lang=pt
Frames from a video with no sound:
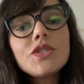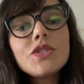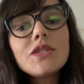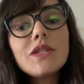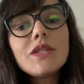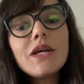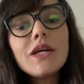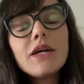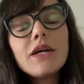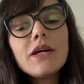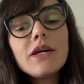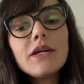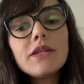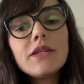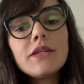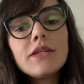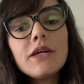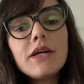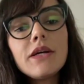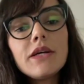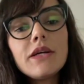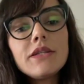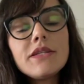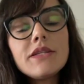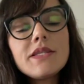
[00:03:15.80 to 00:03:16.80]
da,
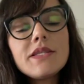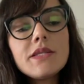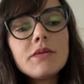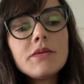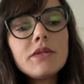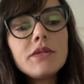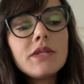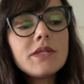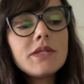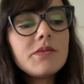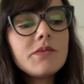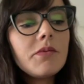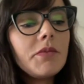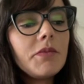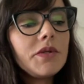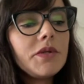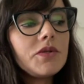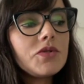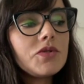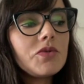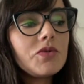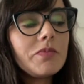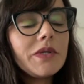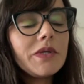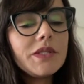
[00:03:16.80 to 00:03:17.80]
da, desse, desse
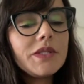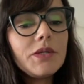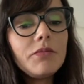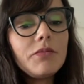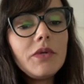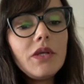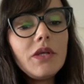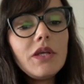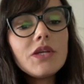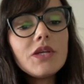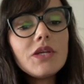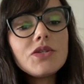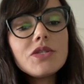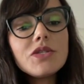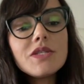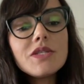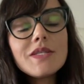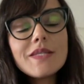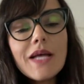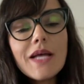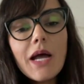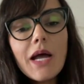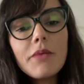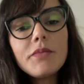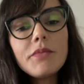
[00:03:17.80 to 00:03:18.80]
momento de pandemia, a gente
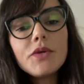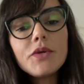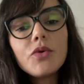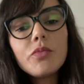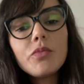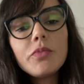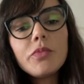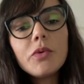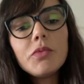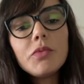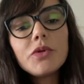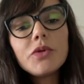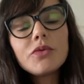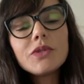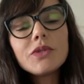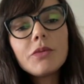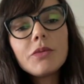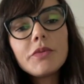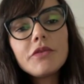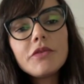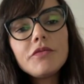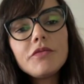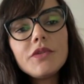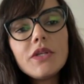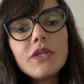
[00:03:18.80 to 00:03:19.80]
sabe que o público da
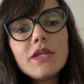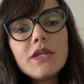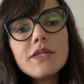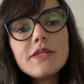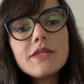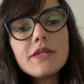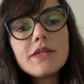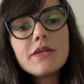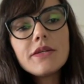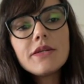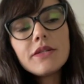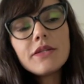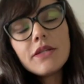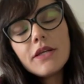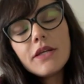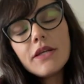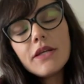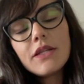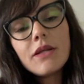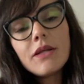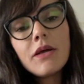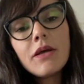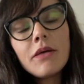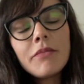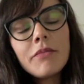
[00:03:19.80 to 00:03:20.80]
Previdência, né,
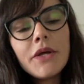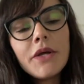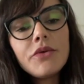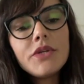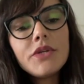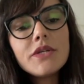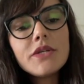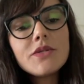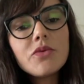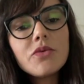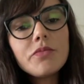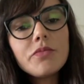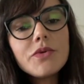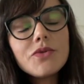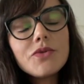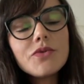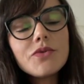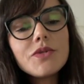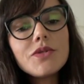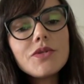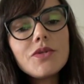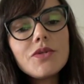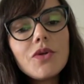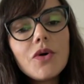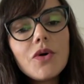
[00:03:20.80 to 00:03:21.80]
na maioria são
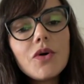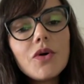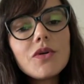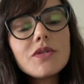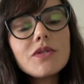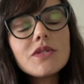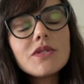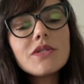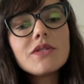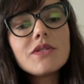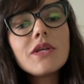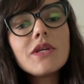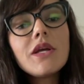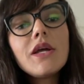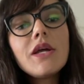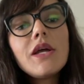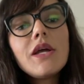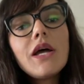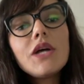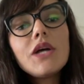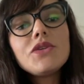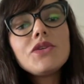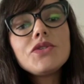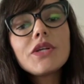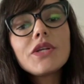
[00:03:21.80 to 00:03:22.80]
pessoas idosas,
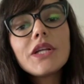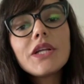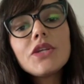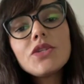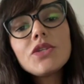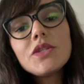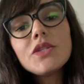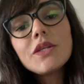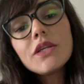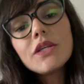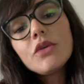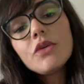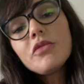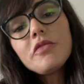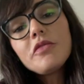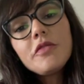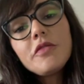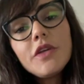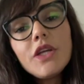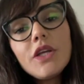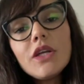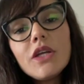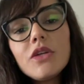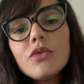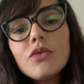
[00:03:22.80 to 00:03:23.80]
a gente acredita que um
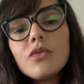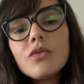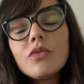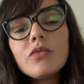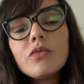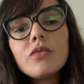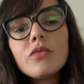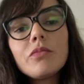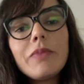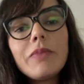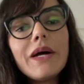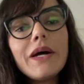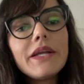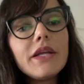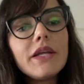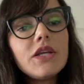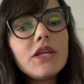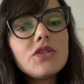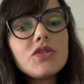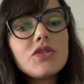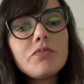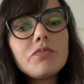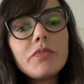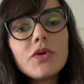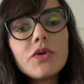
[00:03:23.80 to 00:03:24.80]
filho, um
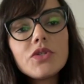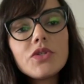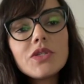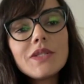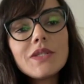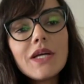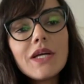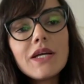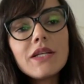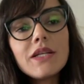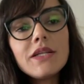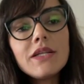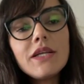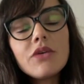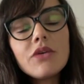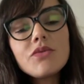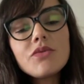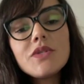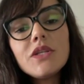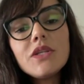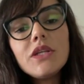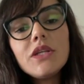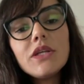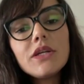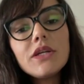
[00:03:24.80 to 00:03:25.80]
parente pode estar ali
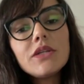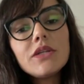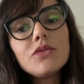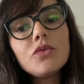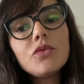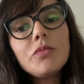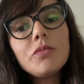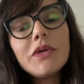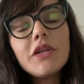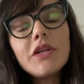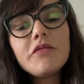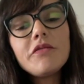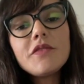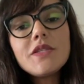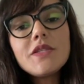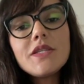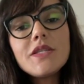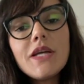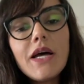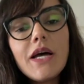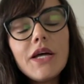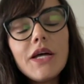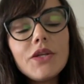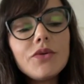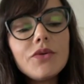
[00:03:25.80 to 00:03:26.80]
auxiliando o
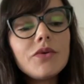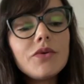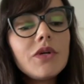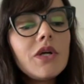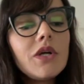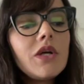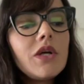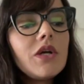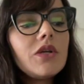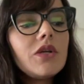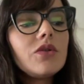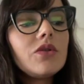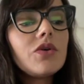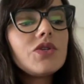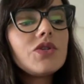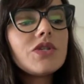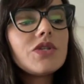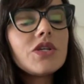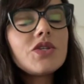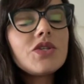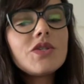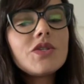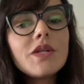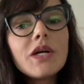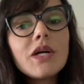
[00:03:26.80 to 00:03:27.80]
beneficiário. Nós já
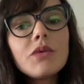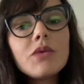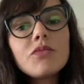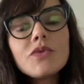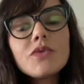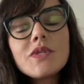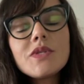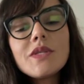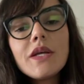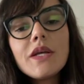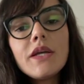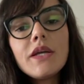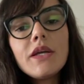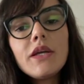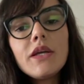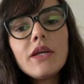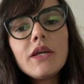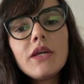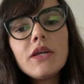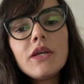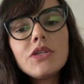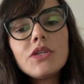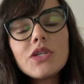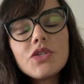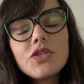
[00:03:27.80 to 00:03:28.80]
estamos,
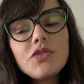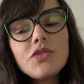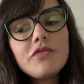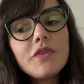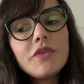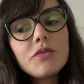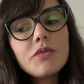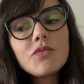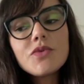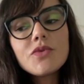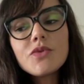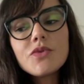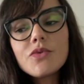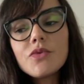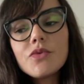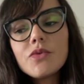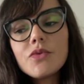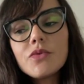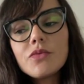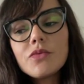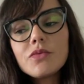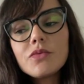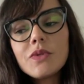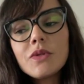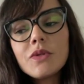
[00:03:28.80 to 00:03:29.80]
é, já tivemos
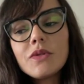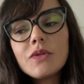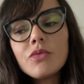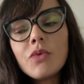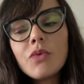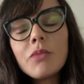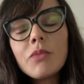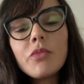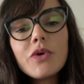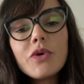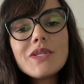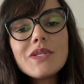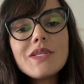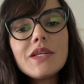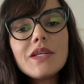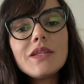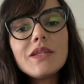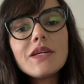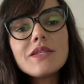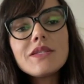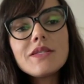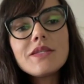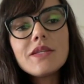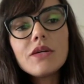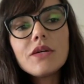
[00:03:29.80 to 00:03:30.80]
um, uma boa
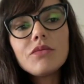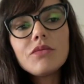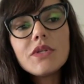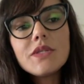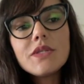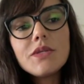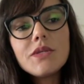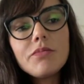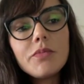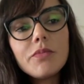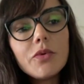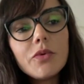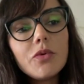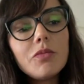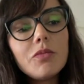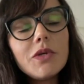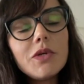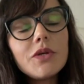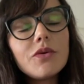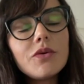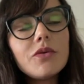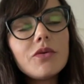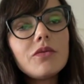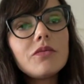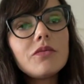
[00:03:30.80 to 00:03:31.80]
aceitação desse
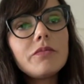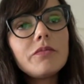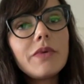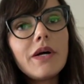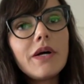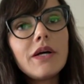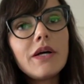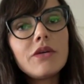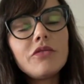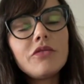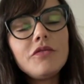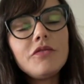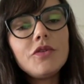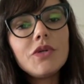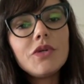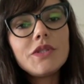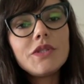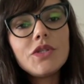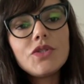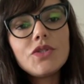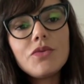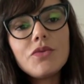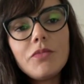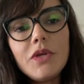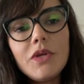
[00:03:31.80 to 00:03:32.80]
público para o
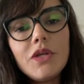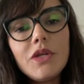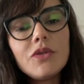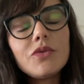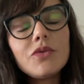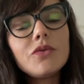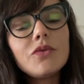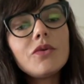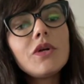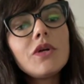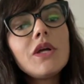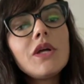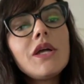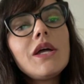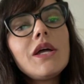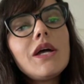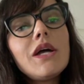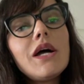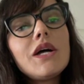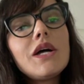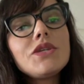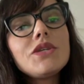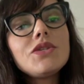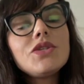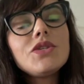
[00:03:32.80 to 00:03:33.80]
videoatendimento.
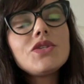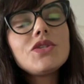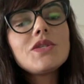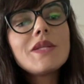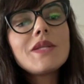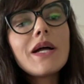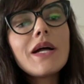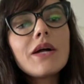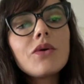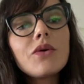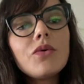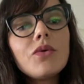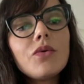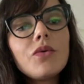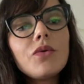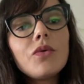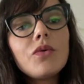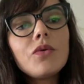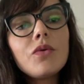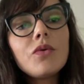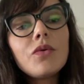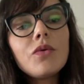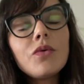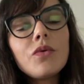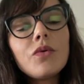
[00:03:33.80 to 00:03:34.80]
A gente está
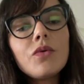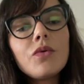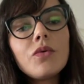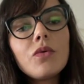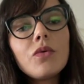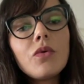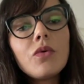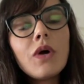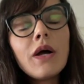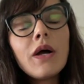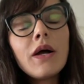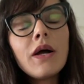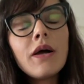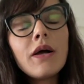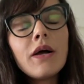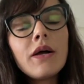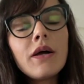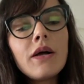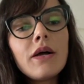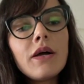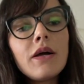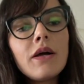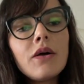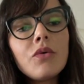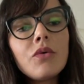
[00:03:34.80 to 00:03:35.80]
com
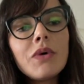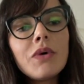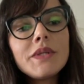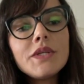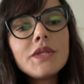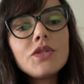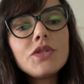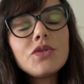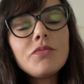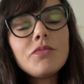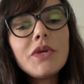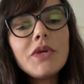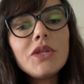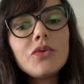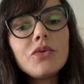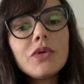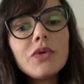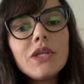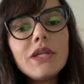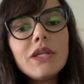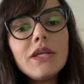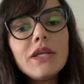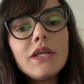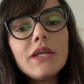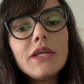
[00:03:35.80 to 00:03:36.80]
a, o atendimento,
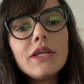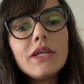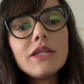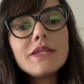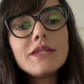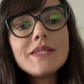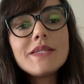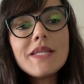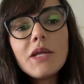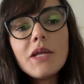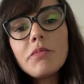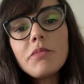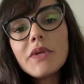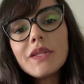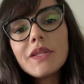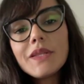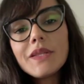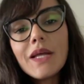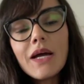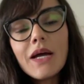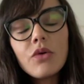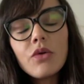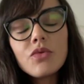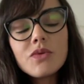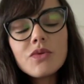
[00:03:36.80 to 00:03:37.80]
ele sempre
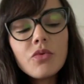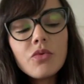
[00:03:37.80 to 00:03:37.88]
está, o,